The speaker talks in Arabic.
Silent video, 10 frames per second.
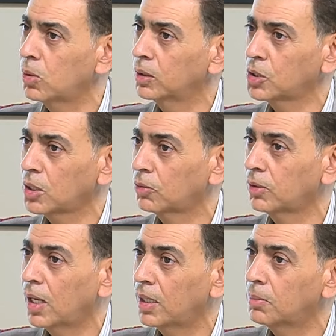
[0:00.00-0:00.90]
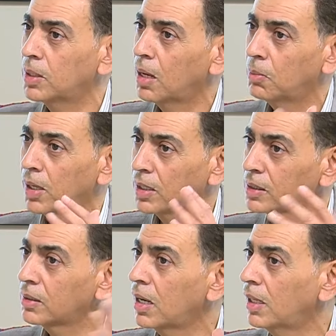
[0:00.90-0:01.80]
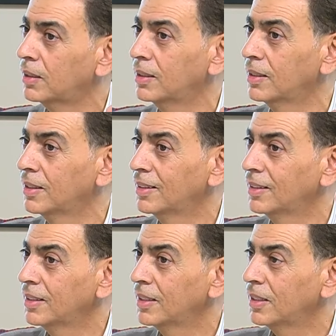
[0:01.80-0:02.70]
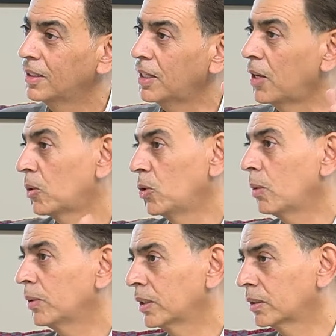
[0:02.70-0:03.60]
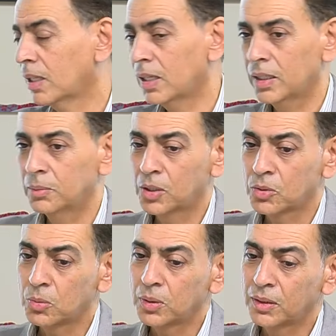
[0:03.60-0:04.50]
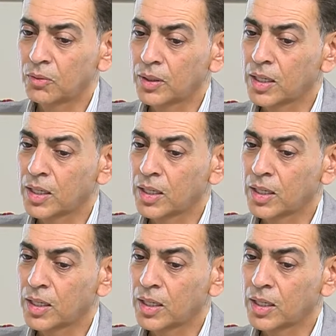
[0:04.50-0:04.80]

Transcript: هو انتشر في العالم ذهب خلص راح لانه اليوم انت تطلعي بتجربتنا في